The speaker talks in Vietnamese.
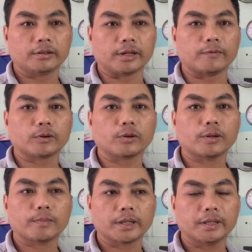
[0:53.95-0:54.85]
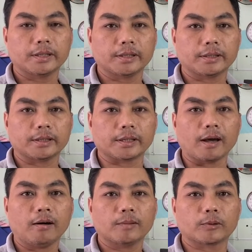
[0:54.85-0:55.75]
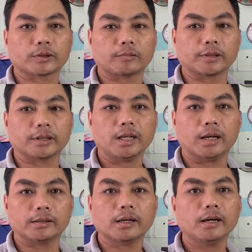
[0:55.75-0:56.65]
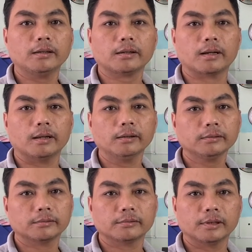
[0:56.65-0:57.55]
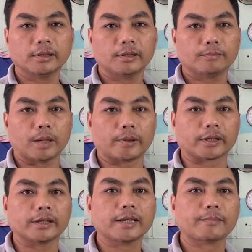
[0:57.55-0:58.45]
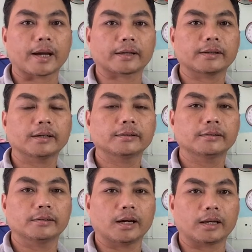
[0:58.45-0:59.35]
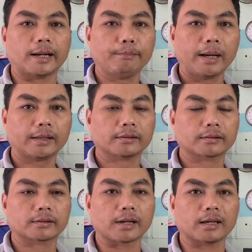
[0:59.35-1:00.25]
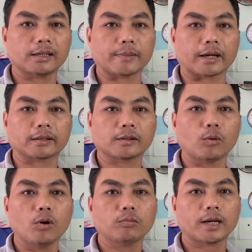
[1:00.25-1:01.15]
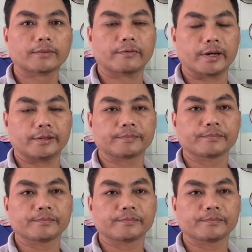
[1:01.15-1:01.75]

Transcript: về photocopy thì đó là một trong những cái lợi thế rất là lớn và mình nghĩ các bạn nên à, nắm bắt để các bạn thu hút khách về